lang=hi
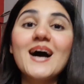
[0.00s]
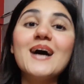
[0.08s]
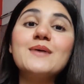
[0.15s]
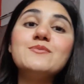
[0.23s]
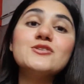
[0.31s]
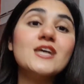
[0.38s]

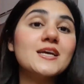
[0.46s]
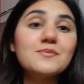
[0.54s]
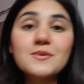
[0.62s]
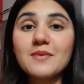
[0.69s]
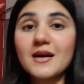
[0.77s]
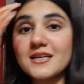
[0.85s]
अब मैं जाके
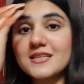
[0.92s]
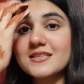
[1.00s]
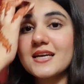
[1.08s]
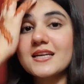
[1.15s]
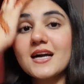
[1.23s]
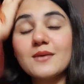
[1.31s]
अपने बाकी
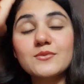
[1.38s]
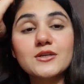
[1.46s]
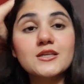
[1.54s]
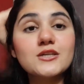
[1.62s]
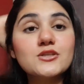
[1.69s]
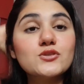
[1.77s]
सारे काम
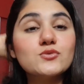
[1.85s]
करना शुरू